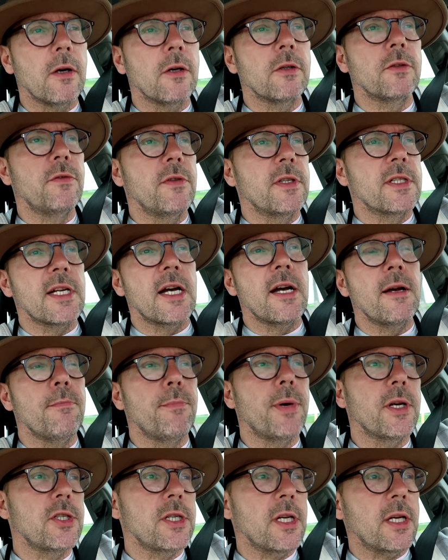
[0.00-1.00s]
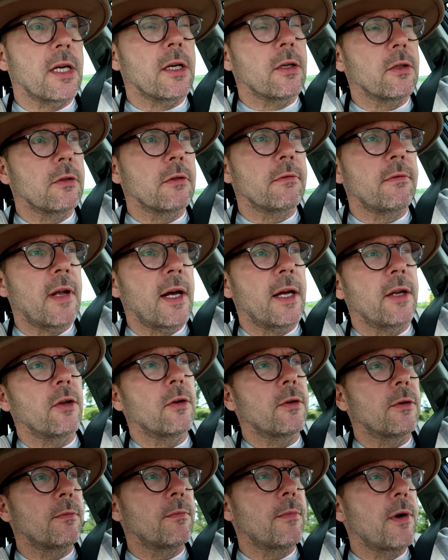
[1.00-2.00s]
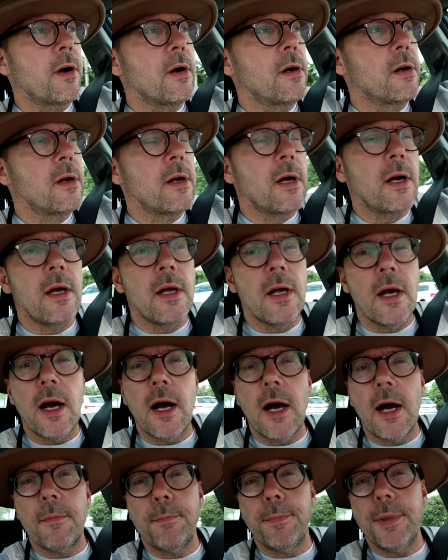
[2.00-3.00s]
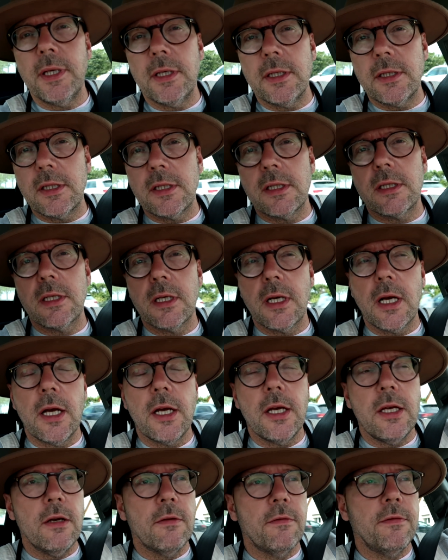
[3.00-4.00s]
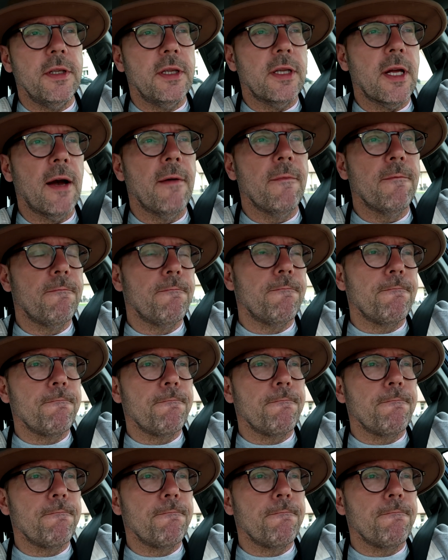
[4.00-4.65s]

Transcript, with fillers: Odwiedzałem pasiekę hodowlaną Apis Jowita.